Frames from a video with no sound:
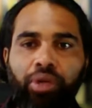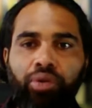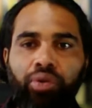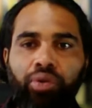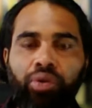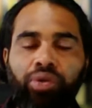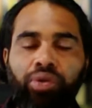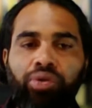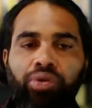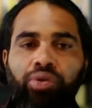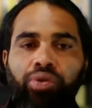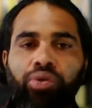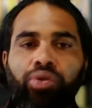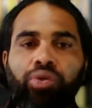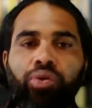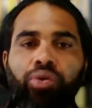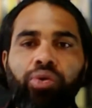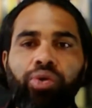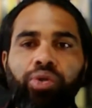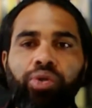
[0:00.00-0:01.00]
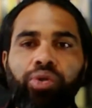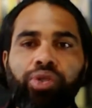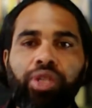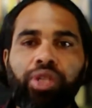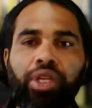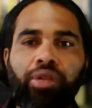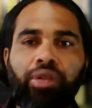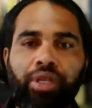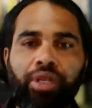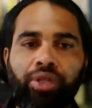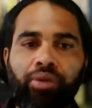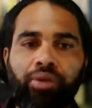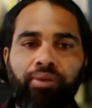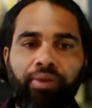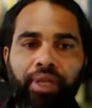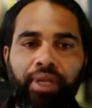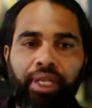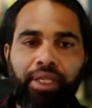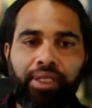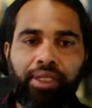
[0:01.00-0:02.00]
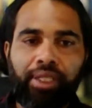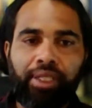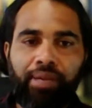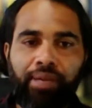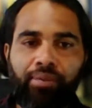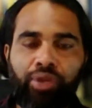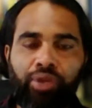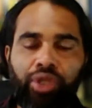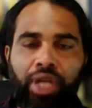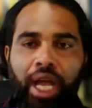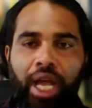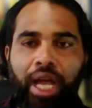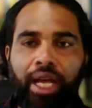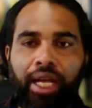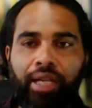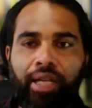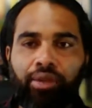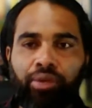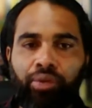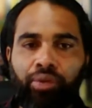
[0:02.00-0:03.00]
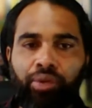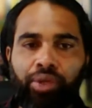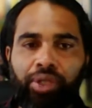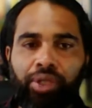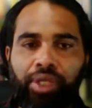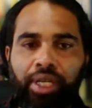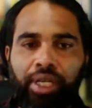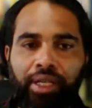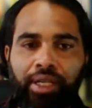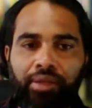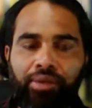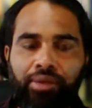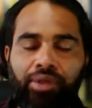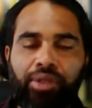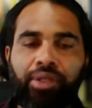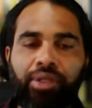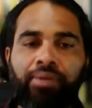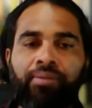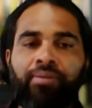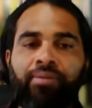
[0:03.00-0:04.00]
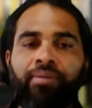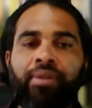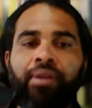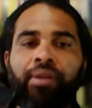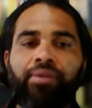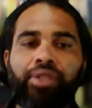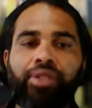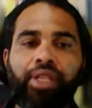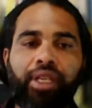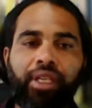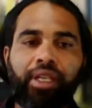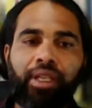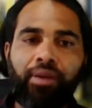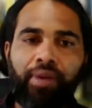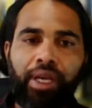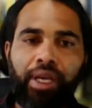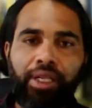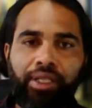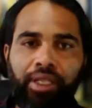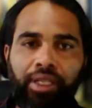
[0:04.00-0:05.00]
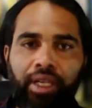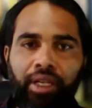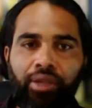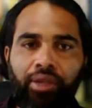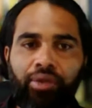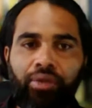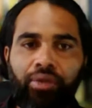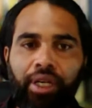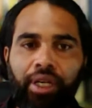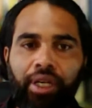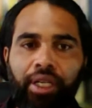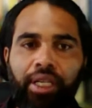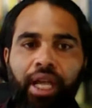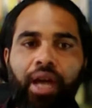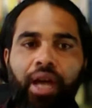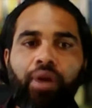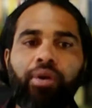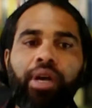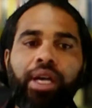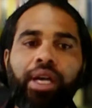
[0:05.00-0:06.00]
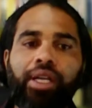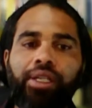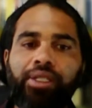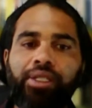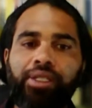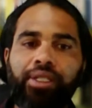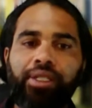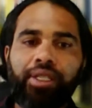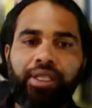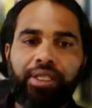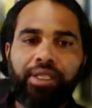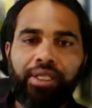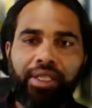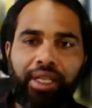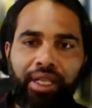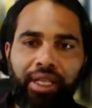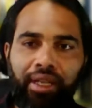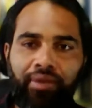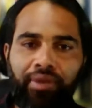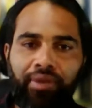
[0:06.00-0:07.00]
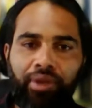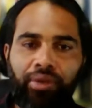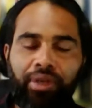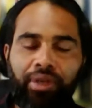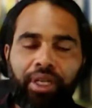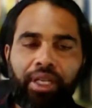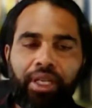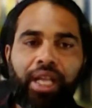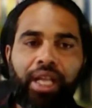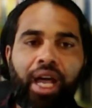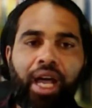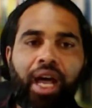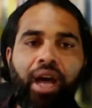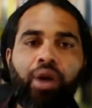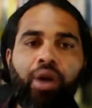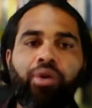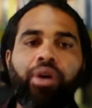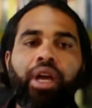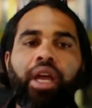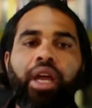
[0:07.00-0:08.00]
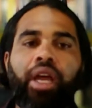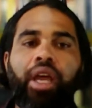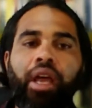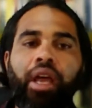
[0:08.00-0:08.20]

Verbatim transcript: todos os cursos que nós oferecemos já há 14 anos. Você que não é inscrito no canal, se inscreva no canal,